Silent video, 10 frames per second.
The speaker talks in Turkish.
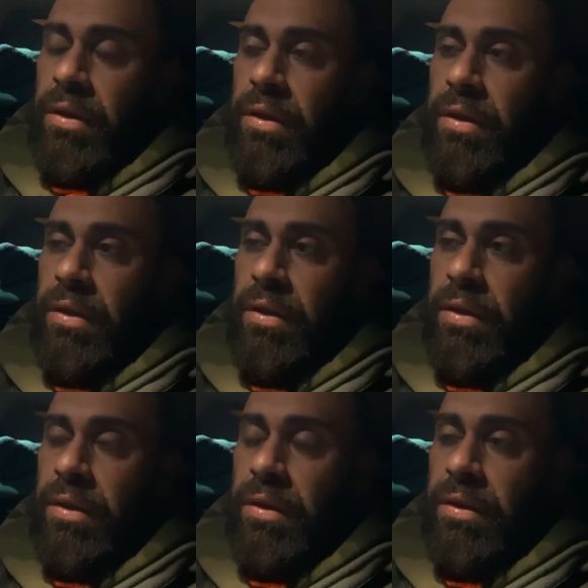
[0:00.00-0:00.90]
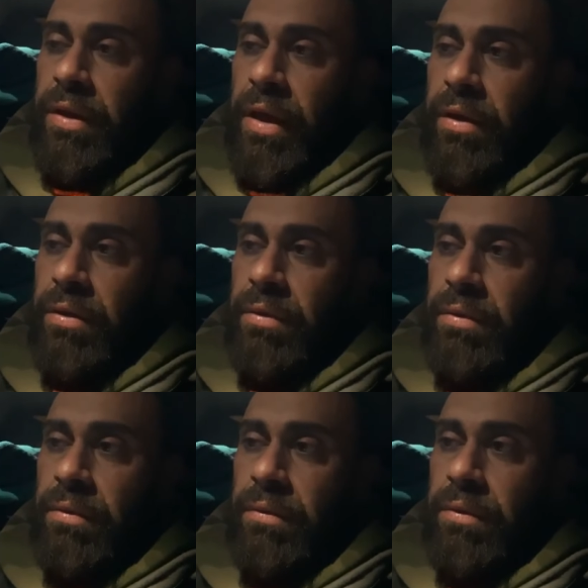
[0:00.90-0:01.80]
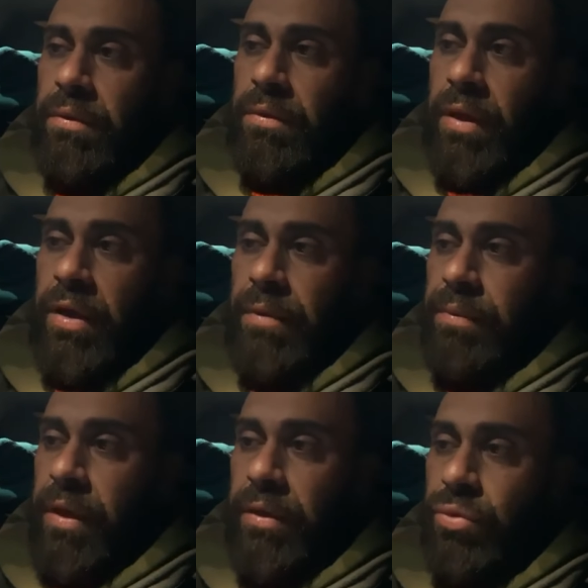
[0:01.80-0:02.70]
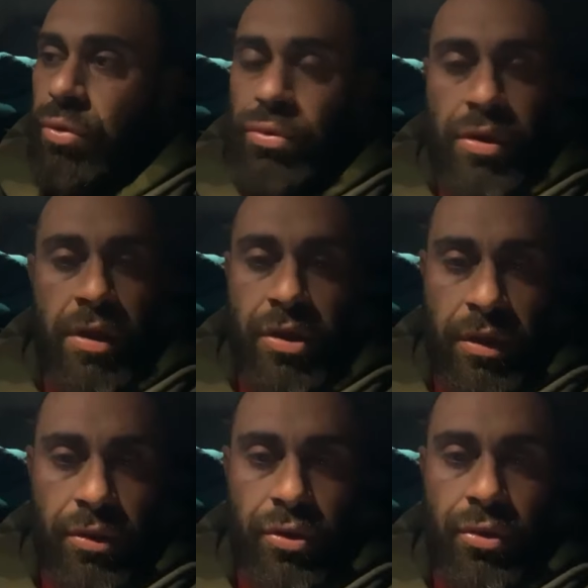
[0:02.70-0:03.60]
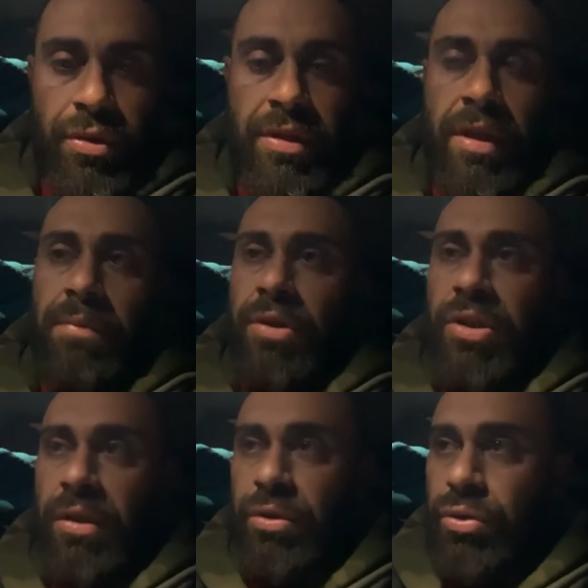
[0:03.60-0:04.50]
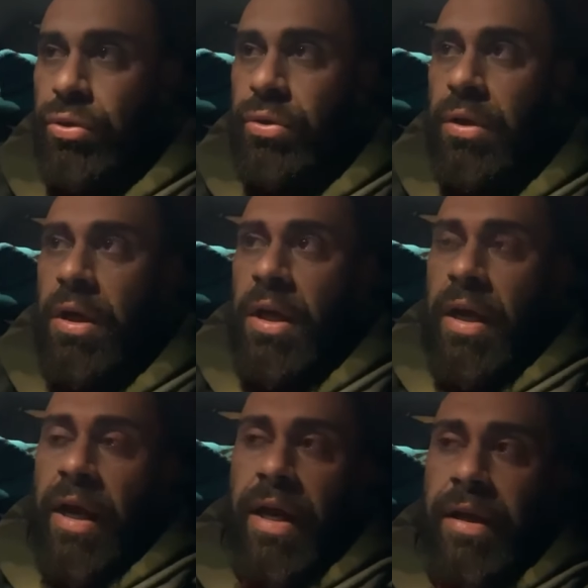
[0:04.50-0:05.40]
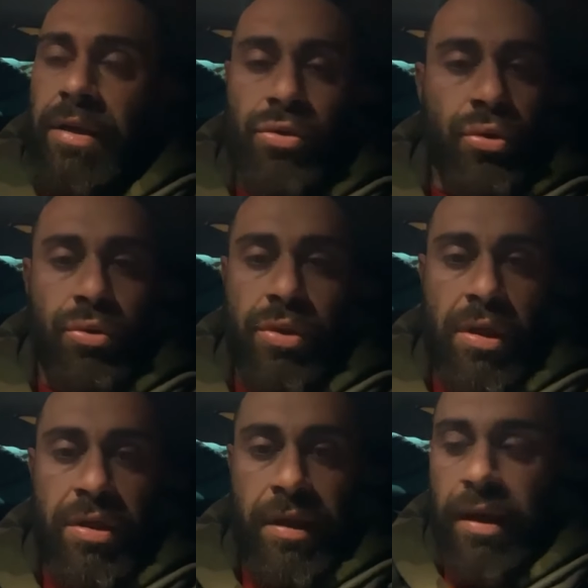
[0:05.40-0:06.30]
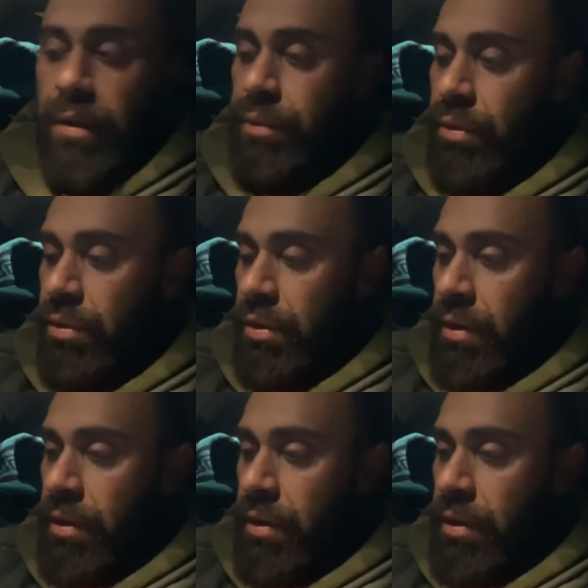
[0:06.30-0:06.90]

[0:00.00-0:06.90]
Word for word: Ee, diğer ekipler çok güzel çalışıyor, sistemde çalışıyor. Herkes çok güzel işler yapıyor.